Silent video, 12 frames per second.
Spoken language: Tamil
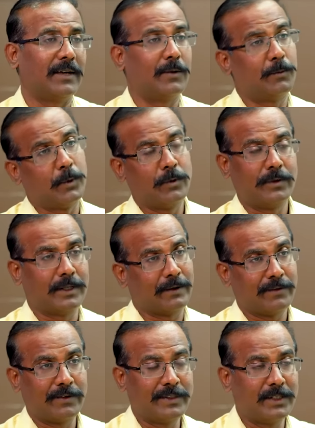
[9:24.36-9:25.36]
அவர் போ
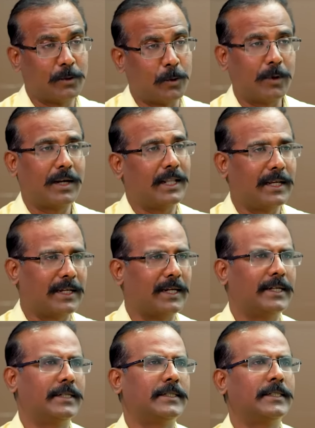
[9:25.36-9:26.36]
அவங்க வந்து கோர்ட்லேயே
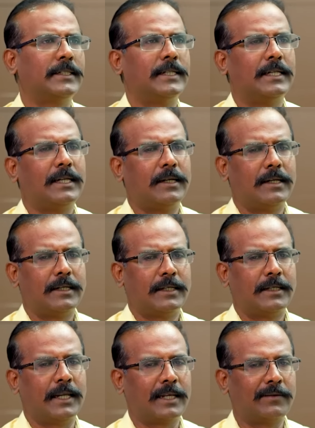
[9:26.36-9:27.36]
கேட்டு
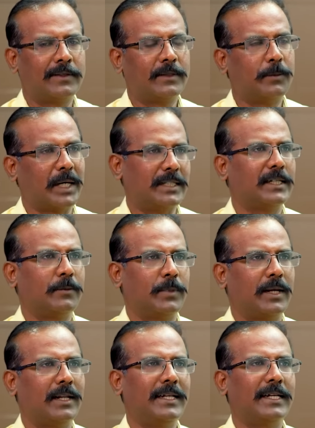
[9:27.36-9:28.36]
எனக்கு வந்து
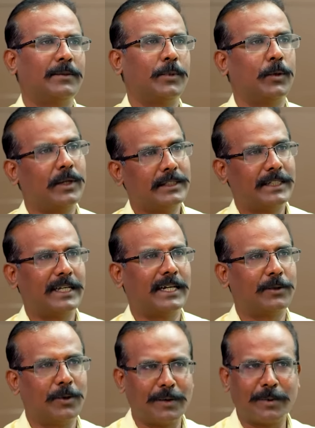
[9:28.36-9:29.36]
பாதுகாப்பு இல்லை என்னை போலீஸே
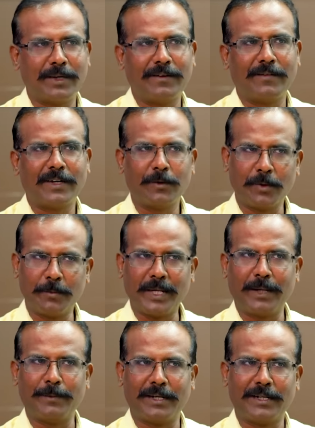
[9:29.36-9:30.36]
என்கவுண்டர் பண்ணிடுவாங்களோன்னு
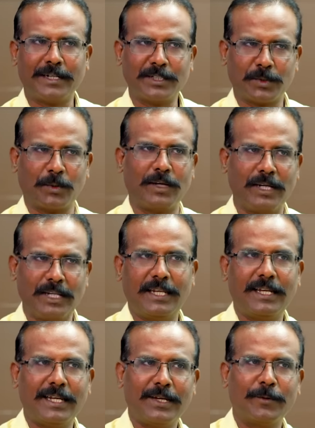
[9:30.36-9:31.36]
பயமாக இருக்குன்னு சொல்லி
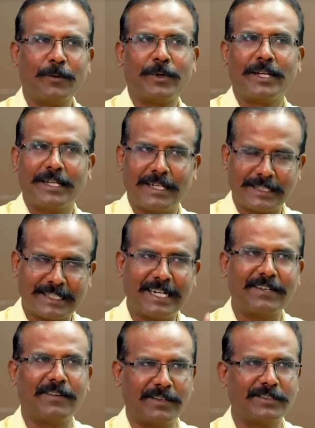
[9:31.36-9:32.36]
ஒரு
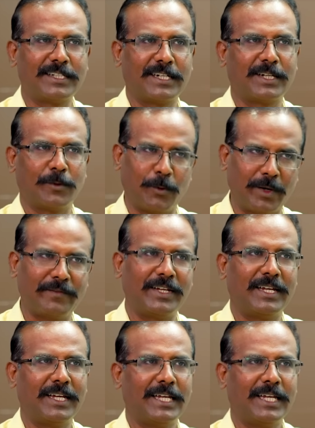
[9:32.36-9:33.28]
எஸ்கார்டு வாங்கி வச்சுருக்கார் கூடவே